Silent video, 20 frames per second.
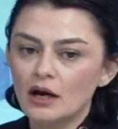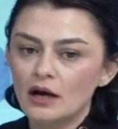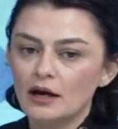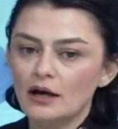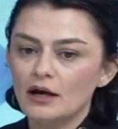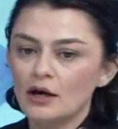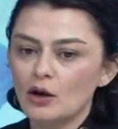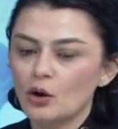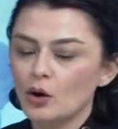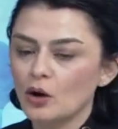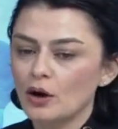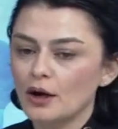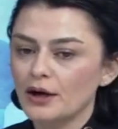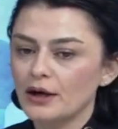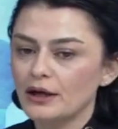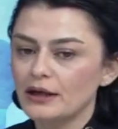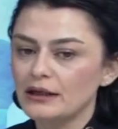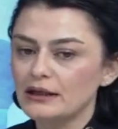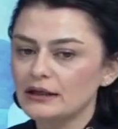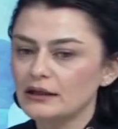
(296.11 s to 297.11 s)
E,
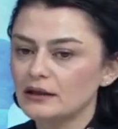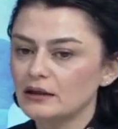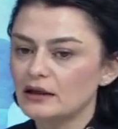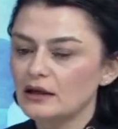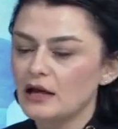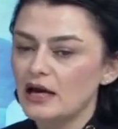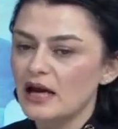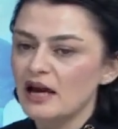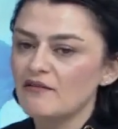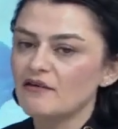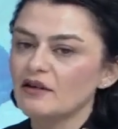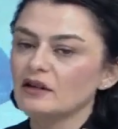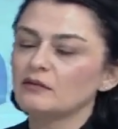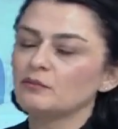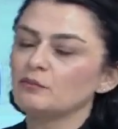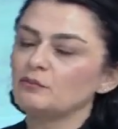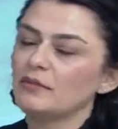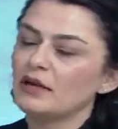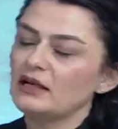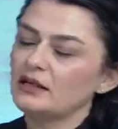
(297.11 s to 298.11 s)
e, evet
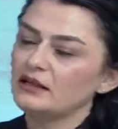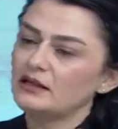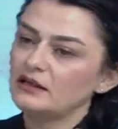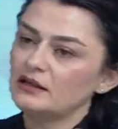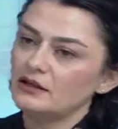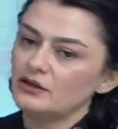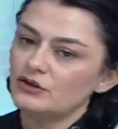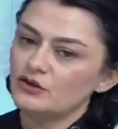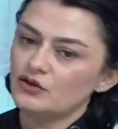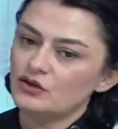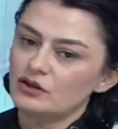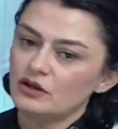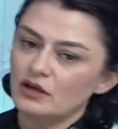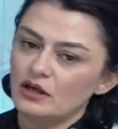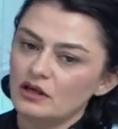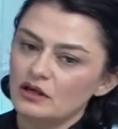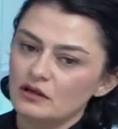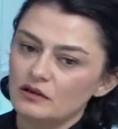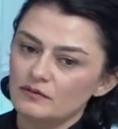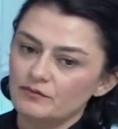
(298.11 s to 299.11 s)
belki
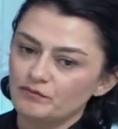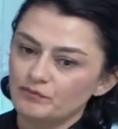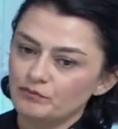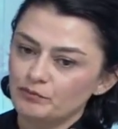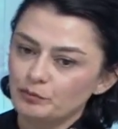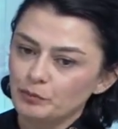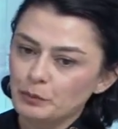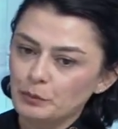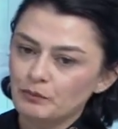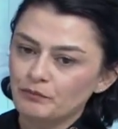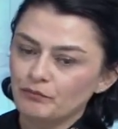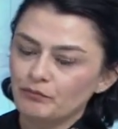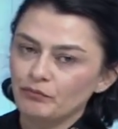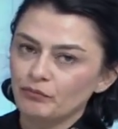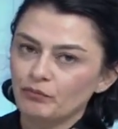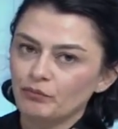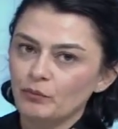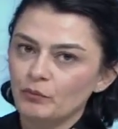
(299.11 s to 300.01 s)
işte... Hmm,